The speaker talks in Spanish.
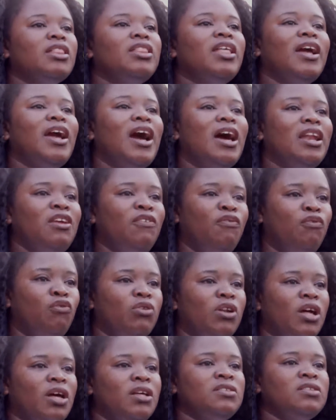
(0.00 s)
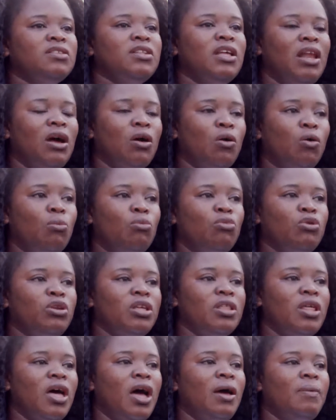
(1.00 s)
de garífunas de la
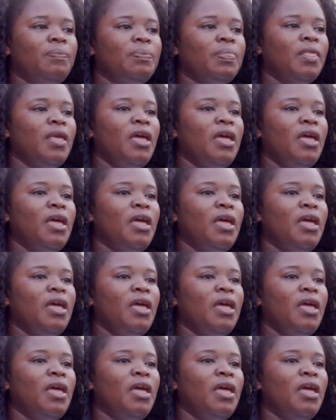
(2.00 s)
comunidad.